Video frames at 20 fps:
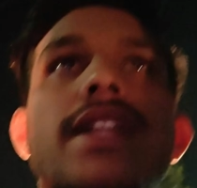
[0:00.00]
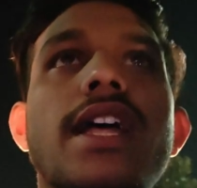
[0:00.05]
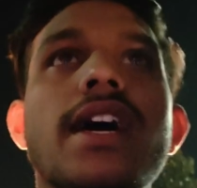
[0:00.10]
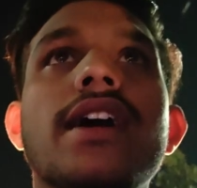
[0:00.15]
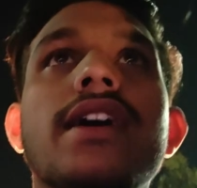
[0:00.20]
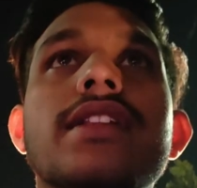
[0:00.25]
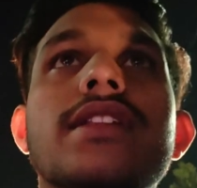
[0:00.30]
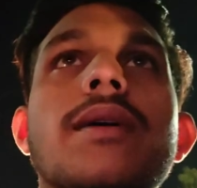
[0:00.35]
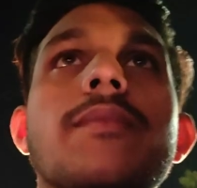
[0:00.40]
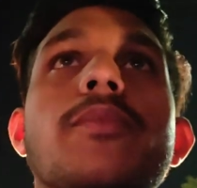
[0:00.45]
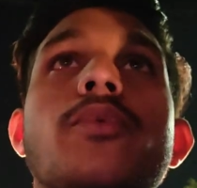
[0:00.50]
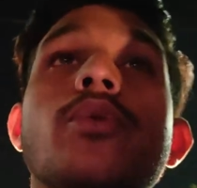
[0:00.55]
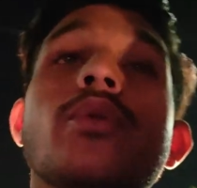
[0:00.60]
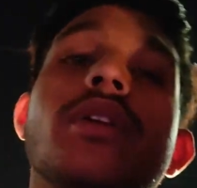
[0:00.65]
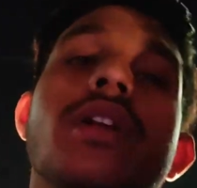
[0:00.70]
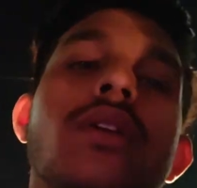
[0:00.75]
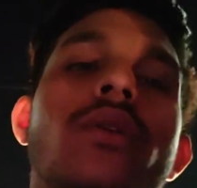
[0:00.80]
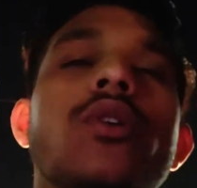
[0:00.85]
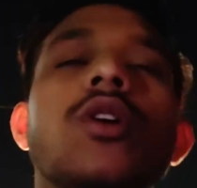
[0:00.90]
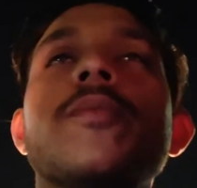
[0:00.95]
गिना करना
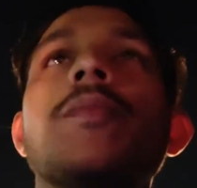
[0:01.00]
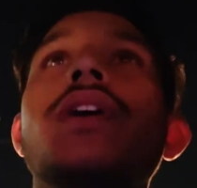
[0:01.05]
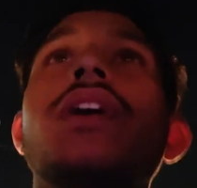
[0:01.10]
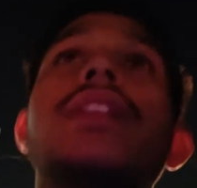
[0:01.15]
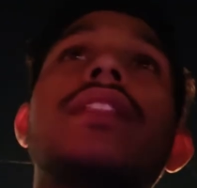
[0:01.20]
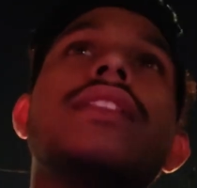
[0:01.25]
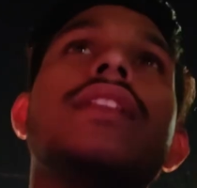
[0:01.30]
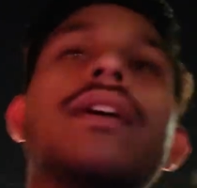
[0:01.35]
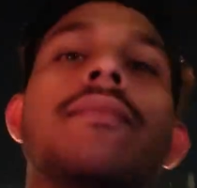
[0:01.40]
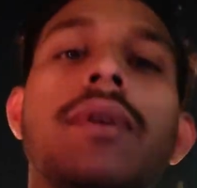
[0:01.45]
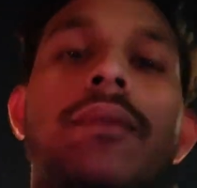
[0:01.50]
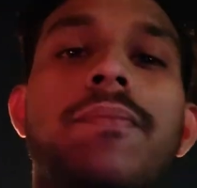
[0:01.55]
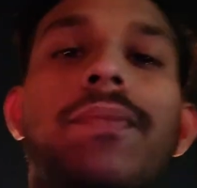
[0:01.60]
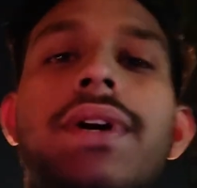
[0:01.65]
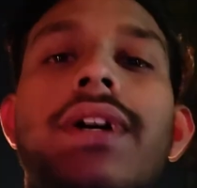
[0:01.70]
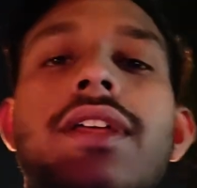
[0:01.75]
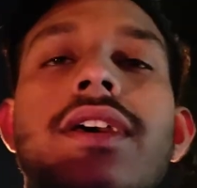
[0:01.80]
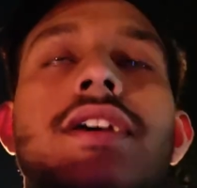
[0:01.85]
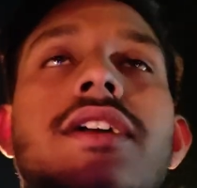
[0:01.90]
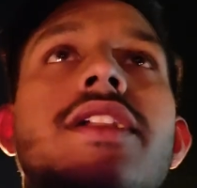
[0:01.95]
पूरे रोड पे कितने
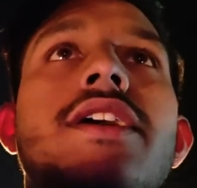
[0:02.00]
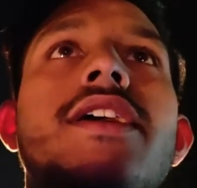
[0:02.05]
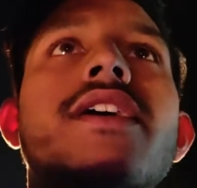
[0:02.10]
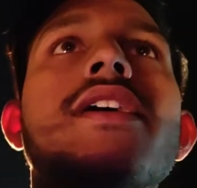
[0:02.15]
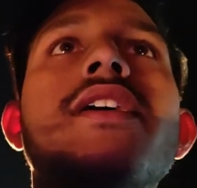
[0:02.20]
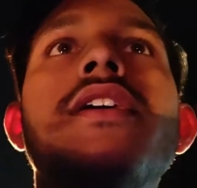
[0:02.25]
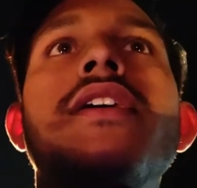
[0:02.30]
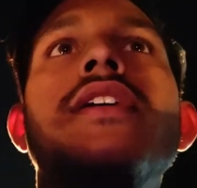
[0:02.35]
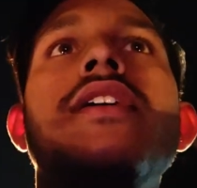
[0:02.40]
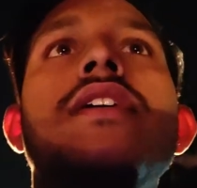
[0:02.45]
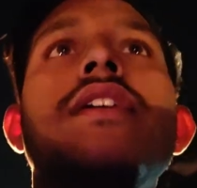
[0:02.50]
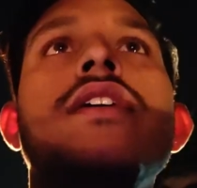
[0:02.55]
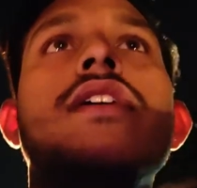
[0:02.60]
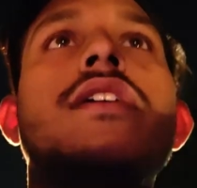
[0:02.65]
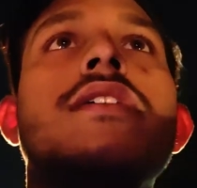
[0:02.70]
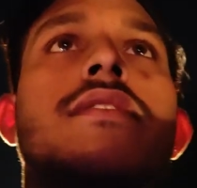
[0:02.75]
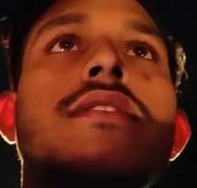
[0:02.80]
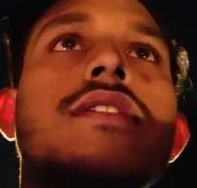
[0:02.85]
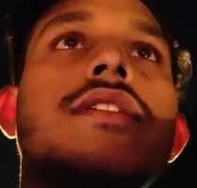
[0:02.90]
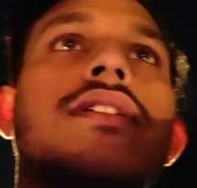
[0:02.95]
बम्पर है ठीक
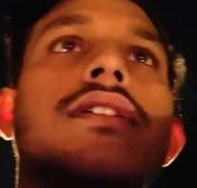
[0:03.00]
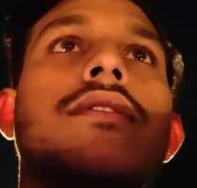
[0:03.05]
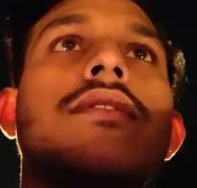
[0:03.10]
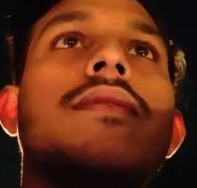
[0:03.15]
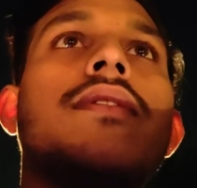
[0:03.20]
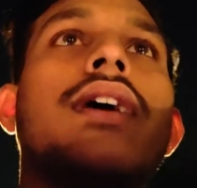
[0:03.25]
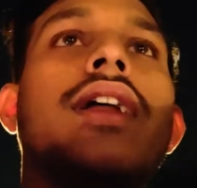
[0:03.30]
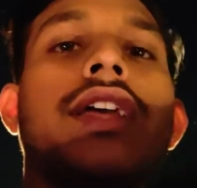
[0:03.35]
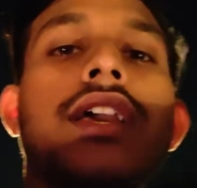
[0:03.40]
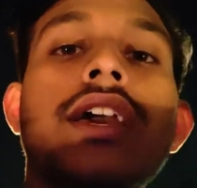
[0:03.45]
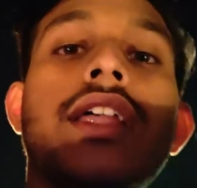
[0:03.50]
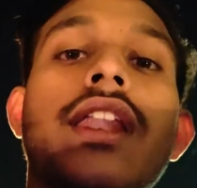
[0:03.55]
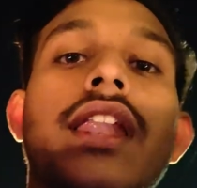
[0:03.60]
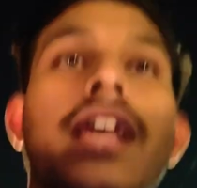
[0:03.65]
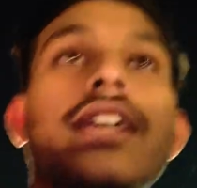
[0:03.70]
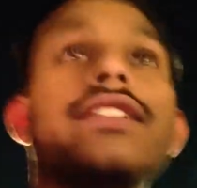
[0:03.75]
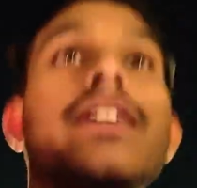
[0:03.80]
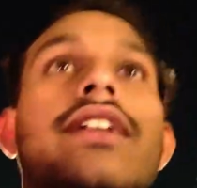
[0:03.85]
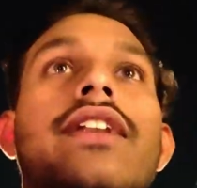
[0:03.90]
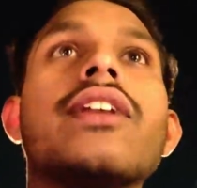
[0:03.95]
है यानी कि
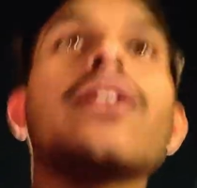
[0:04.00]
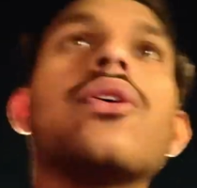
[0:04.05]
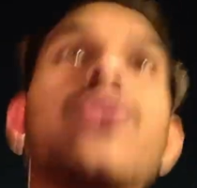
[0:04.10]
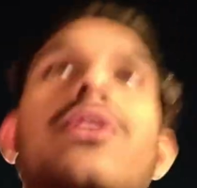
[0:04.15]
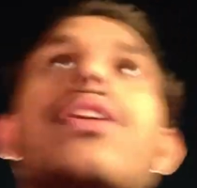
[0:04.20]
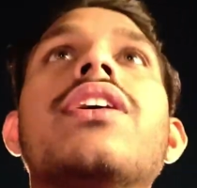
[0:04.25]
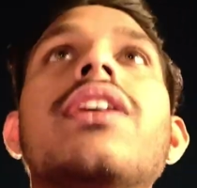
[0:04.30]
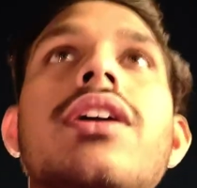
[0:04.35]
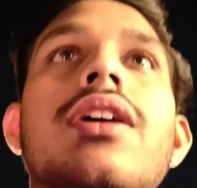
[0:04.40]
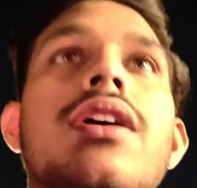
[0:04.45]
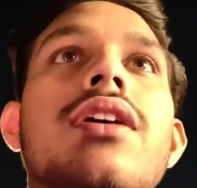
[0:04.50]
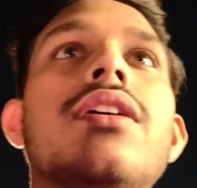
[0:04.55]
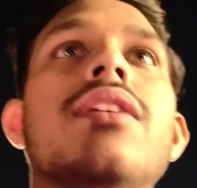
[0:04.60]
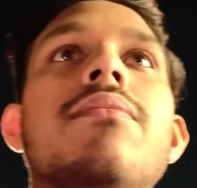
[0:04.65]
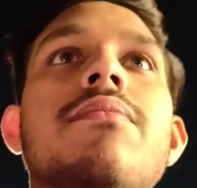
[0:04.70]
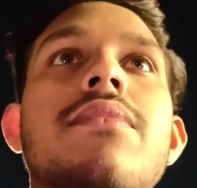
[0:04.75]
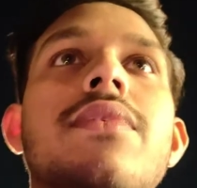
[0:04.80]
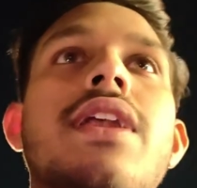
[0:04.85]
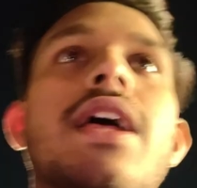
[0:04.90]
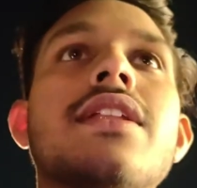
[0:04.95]
लेजेंडरी रोड ही
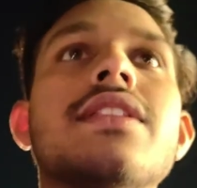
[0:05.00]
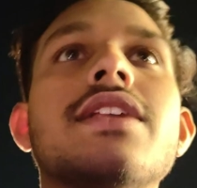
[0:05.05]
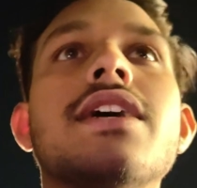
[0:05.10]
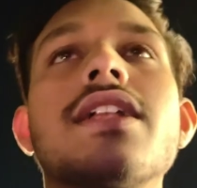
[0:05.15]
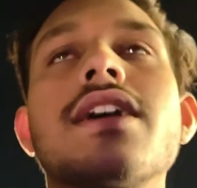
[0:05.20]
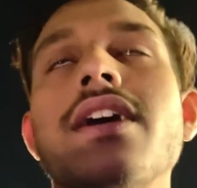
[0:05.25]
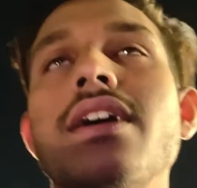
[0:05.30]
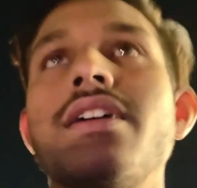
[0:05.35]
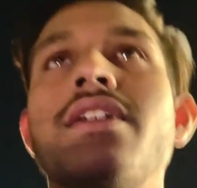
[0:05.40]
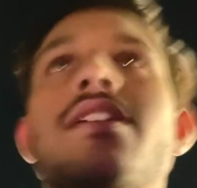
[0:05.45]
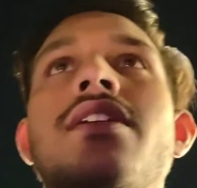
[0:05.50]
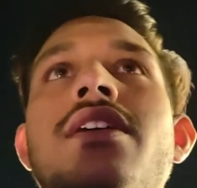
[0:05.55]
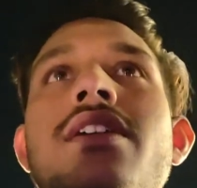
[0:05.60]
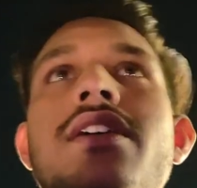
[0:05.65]
है